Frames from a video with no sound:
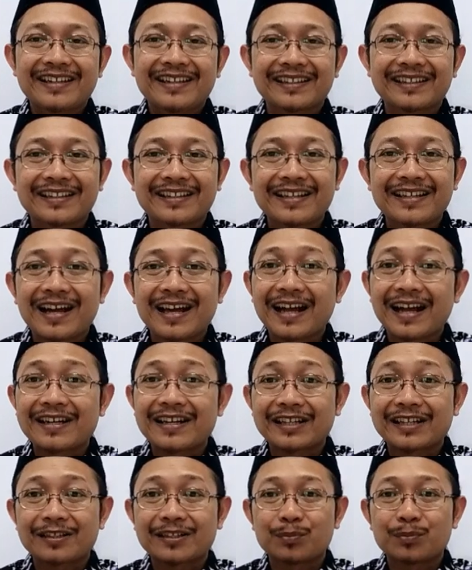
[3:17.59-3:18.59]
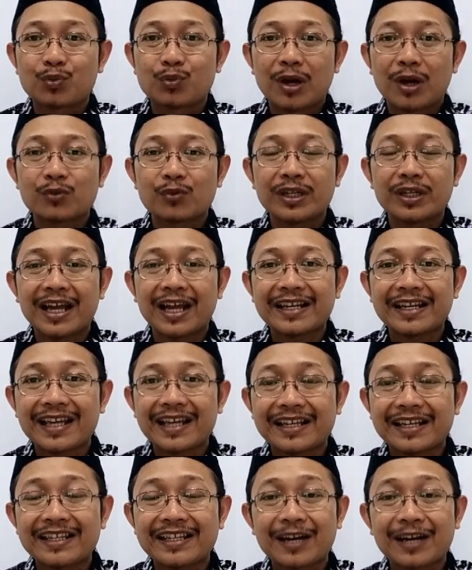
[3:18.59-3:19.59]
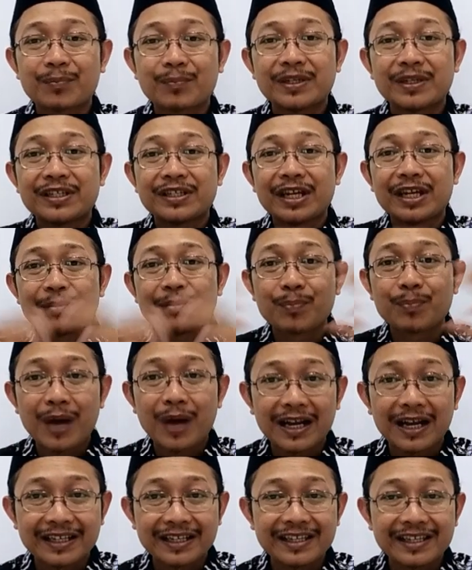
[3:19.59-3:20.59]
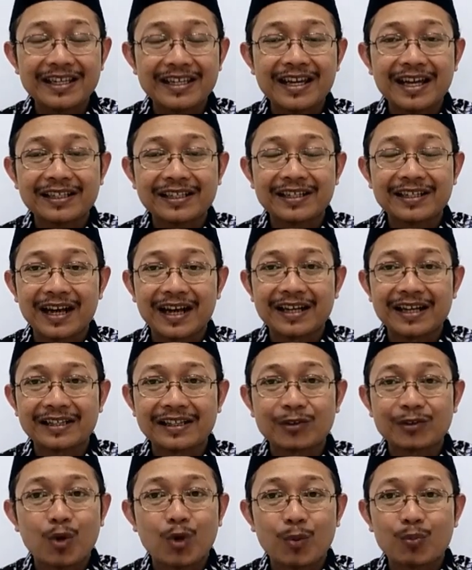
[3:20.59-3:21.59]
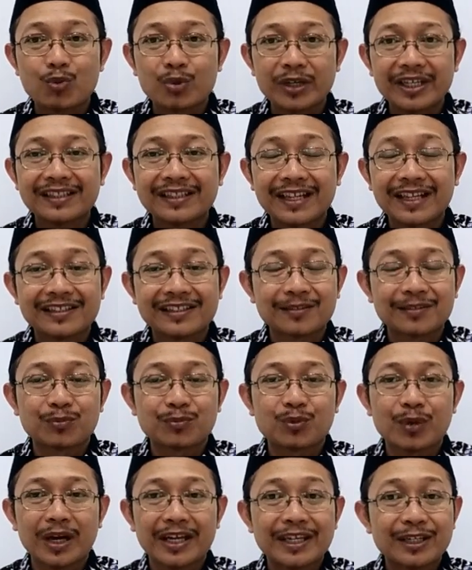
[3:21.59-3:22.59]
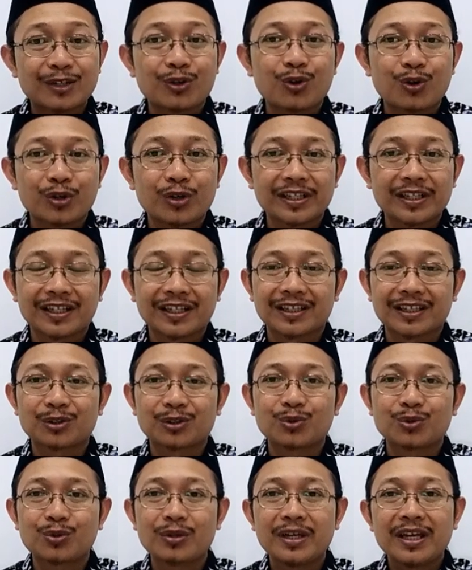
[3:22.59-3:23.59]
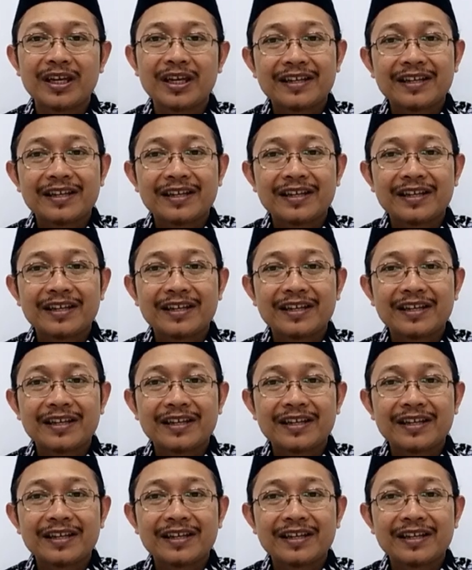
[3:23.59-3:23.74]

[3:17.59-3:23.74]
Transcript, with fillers: ketika ada sebuah wilayah yang menjadi bagian dari komunitas sebuah ideologi tertentu,